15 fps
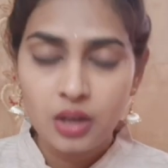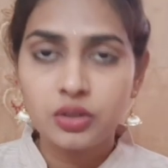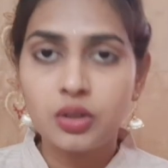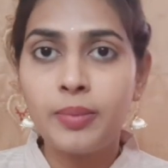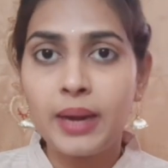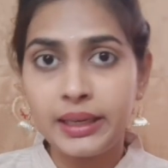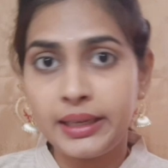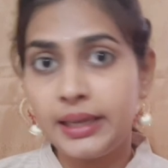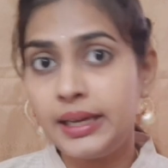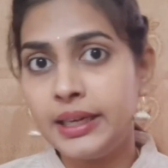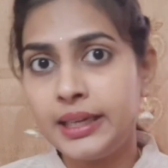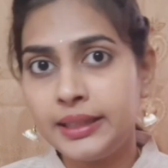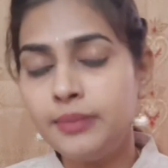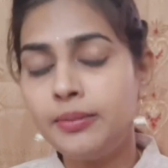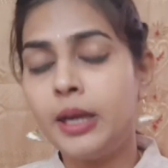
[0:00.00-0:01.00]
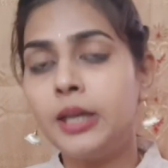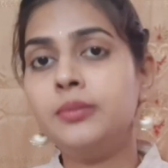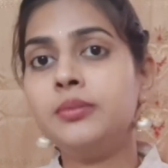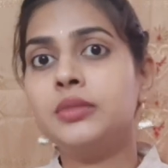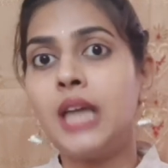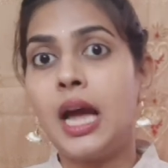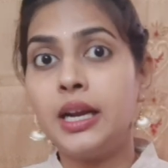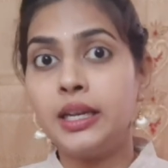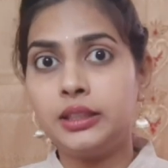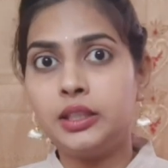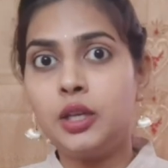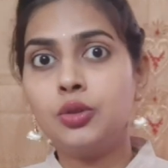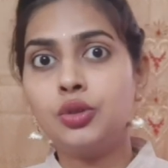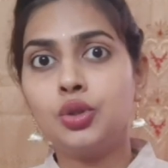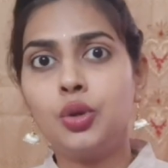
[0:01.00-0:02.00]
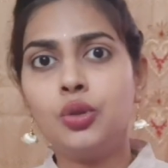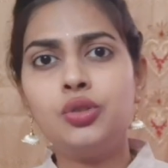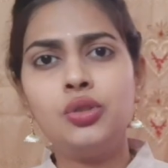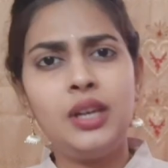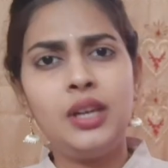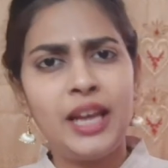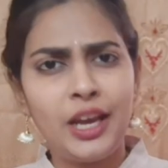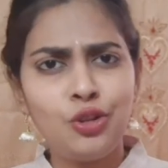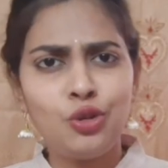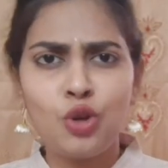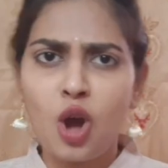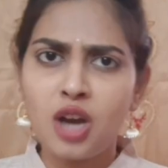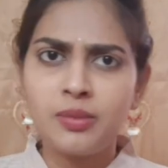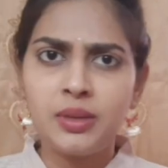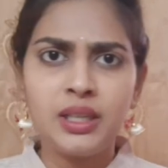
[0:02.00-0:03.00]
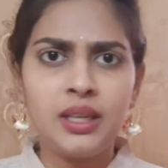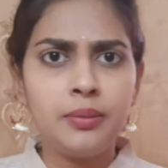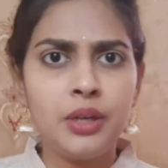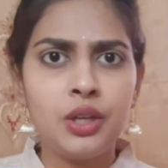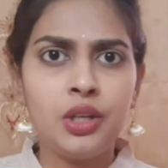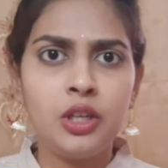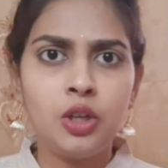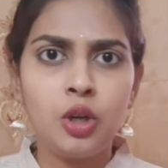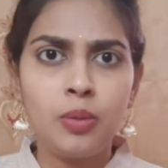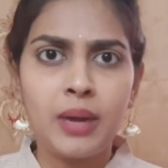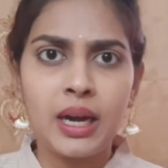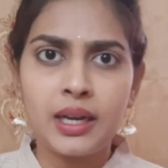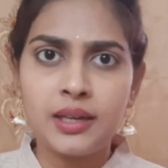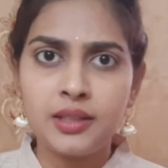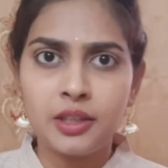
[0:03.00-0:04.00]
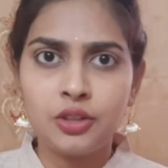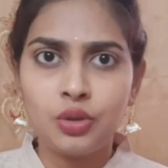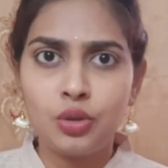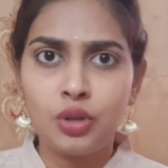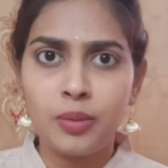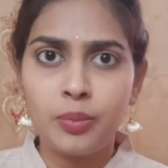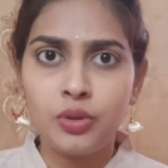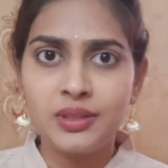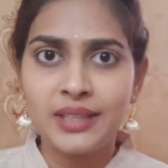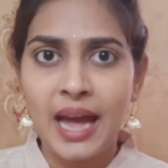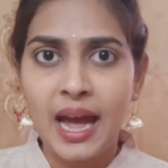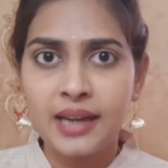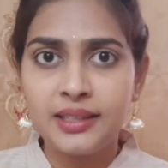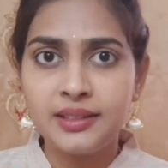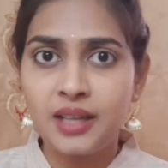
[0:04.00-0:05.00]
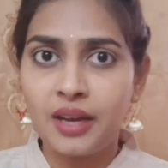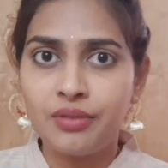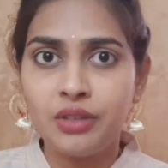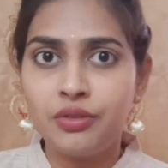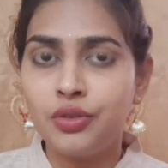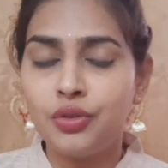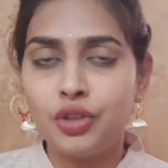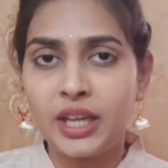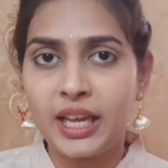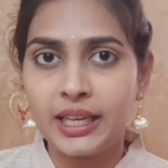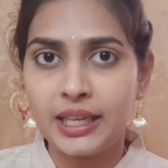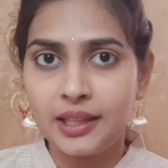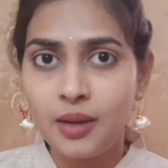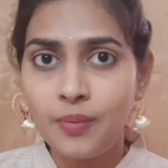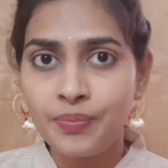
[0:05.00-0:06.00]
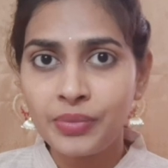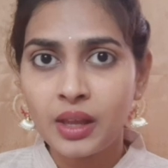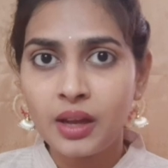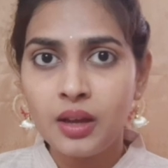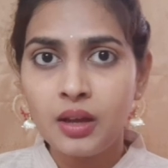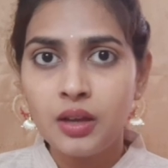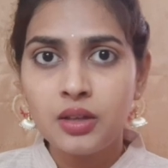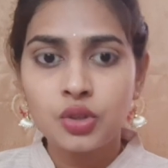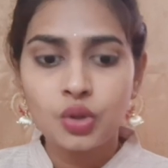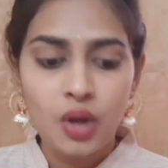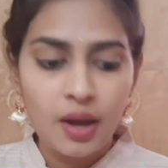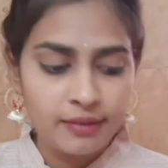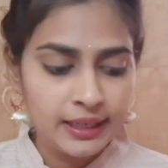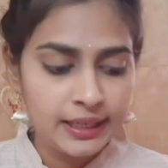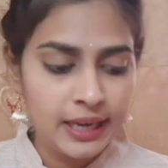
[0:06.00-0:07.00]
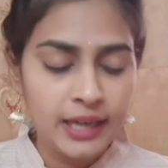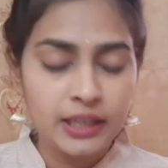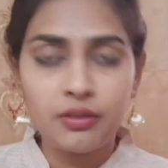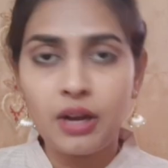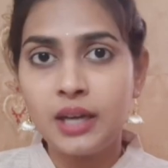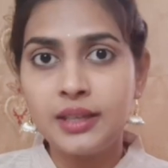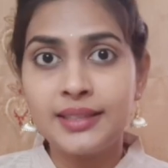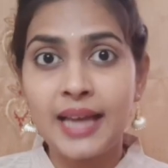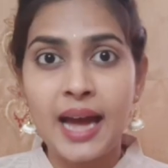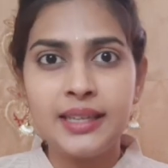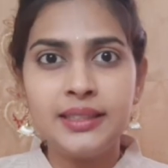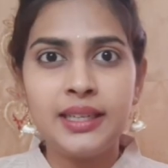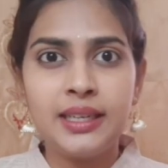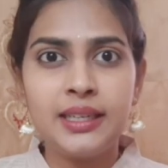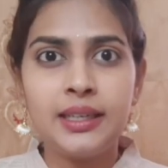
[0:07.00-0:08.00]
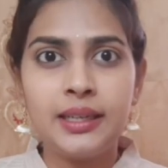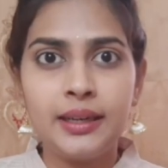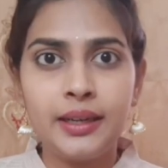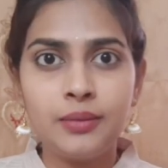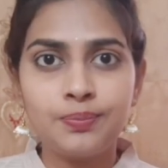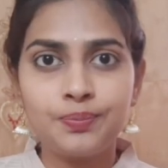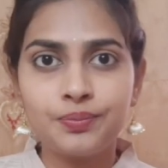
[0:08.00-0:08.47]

సో బట్టలు అనేది మనం జాగ్రత్తగా ఉంచుకోవచ్చు లేదు నార్మల్గా మీరు ఇంట్లో బట్టలు సర్దుకున్నప్పుడు శారీస్ అవి ఇవి ఉంటాయి కదా సో అవి ఇలాంటి వాటి శారీస్ ఏంటంటే